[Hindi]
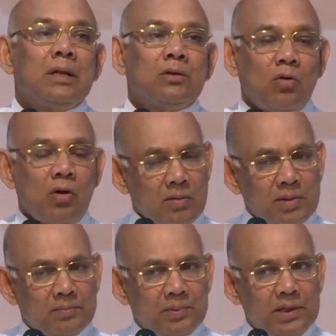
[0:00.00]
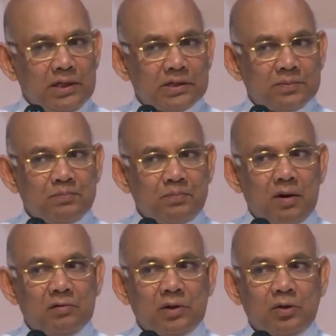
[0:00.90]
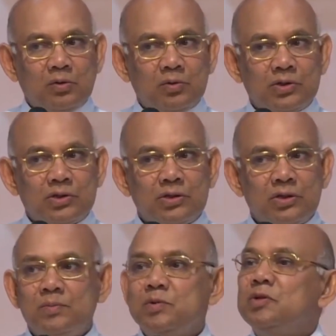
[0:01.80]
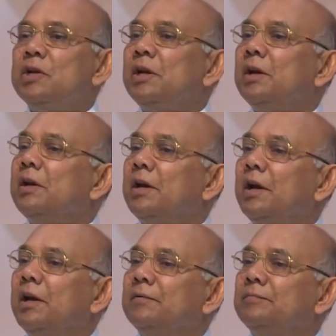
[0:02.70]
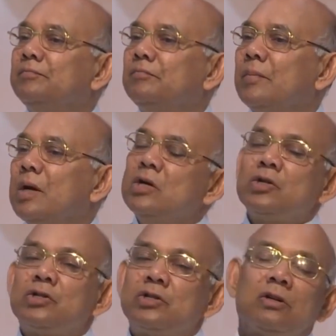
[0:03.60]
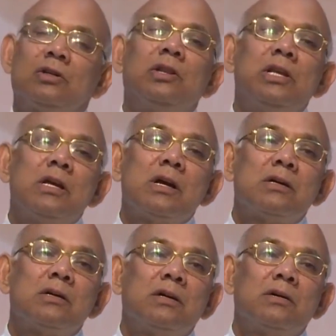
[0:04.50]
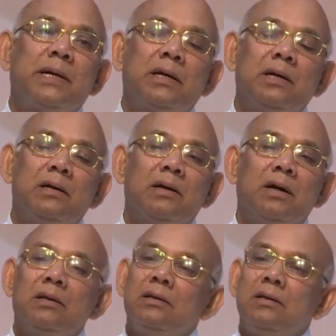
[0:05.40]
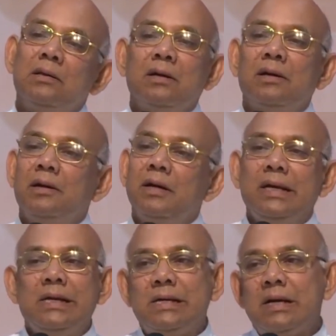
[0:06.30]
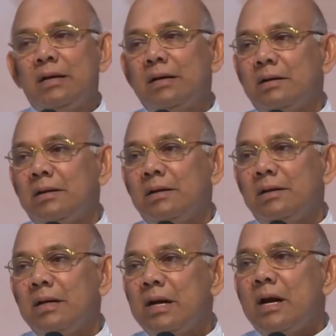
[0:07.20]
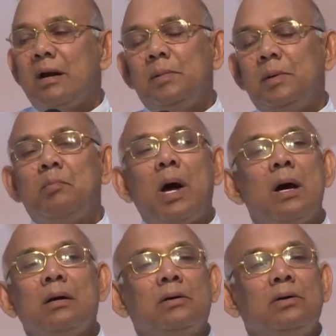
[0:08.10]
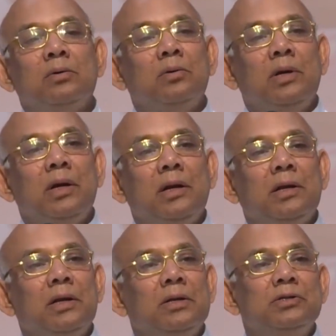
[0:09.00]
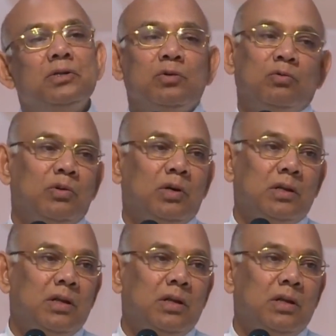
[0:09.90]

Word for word: तो हम अपनी इस पावर को समझेंगे शक्तियाँ हमारे अंदर ही हैं हमें बाहर ढूंढने की जरूरत